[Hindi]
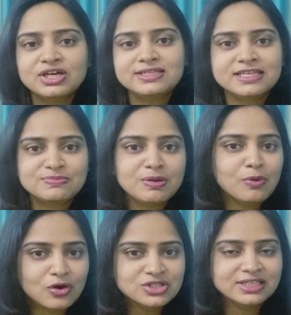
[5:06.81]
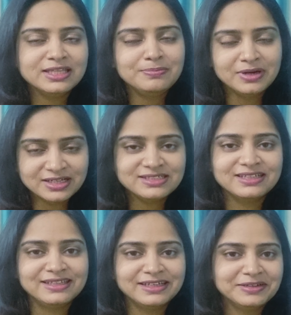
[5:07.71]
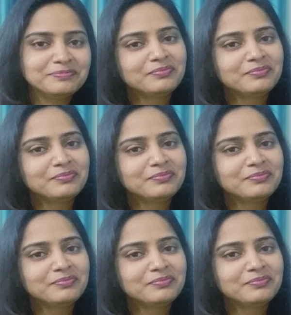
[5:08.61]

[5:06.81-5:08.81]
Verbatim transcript: चांसेस भी बहुत जल्दी बढ़ जाते हैं